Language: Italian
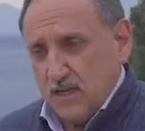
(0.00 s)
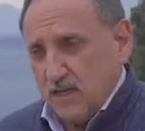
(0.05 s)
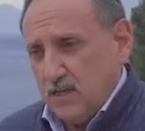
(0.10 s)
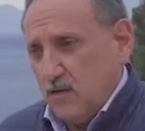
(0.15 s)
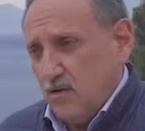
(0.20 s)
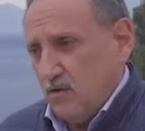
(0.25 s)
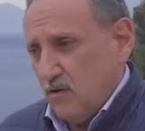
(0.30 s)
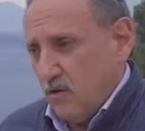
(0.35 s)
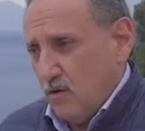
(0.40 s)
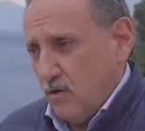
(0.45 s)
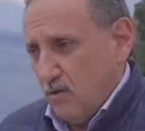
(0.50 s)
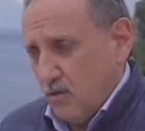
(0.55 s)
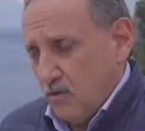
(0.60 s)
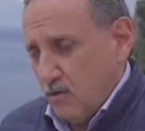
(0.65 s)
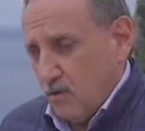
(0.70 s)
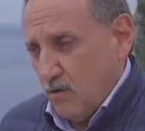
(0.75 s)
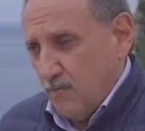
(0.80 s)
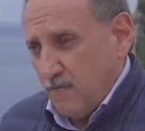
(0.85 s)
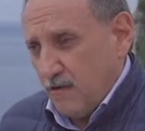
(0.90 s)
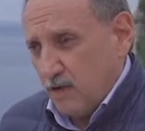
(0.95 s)
Io ho,
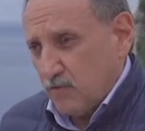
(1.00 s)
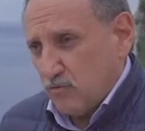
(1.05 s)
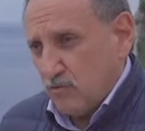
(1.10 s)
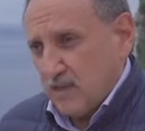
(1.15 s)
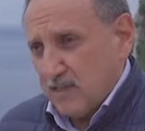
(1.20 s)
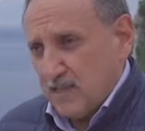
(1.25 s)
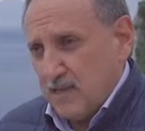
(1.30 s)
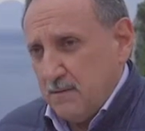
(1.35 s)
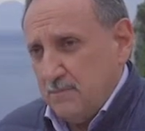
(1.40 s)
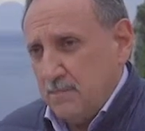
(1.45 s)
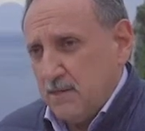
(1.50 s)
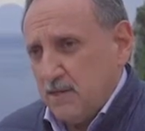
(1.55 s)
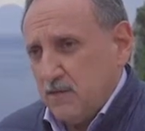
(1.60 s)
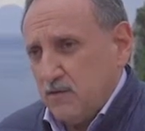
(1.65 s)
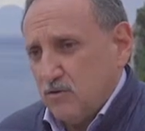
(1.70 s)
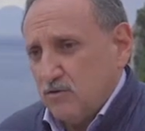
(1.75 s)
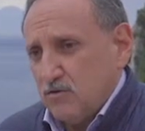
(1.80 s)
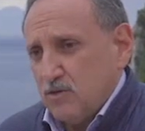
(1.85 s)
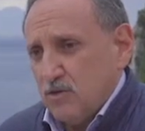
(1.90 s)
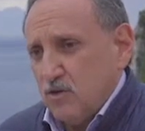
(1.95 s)
ho fatto una delibera di
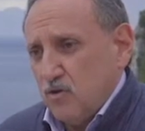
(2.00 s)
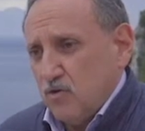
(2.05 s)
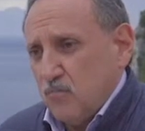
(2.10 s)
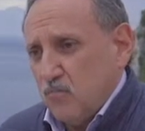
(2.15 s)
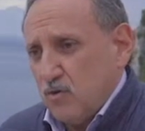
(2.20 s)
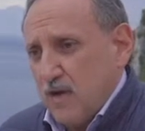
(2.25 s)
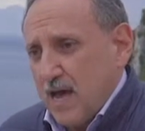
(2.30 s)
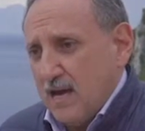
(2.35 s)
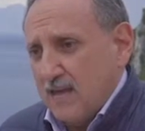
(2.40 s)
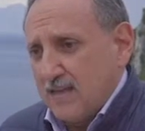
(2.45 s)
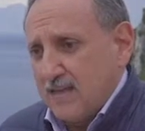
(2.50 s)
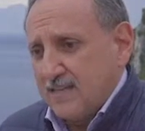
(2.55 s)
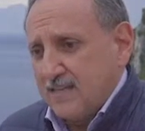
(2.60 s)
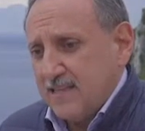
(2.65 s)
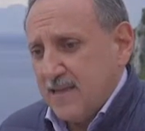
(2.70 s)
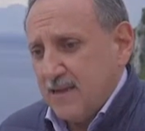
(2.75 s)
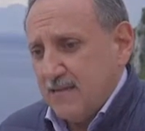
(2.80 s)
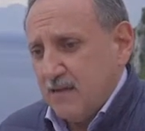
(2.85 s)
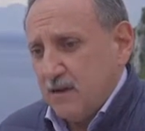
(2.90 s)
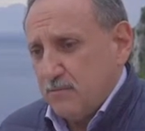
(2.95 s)
Consiglio Comunale che
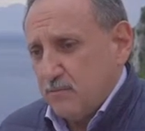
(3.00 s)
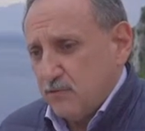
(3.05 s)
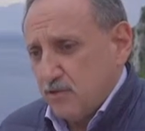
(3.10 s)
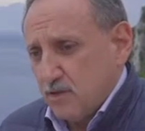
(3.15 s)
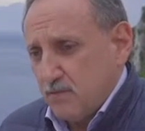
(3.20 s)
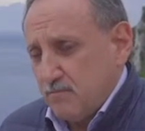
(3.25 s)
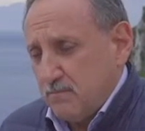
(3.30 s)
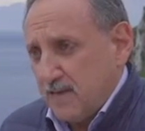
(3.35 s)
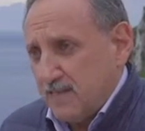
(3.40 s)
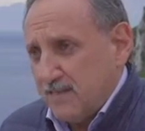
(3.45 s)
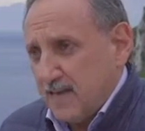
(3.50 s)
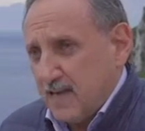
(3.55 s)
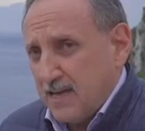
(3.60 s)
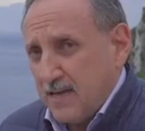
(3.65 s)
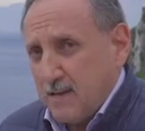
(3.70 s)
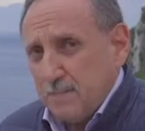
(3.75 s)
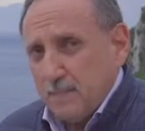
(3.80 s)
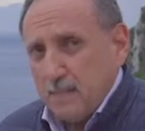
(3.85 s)
dava la possibilità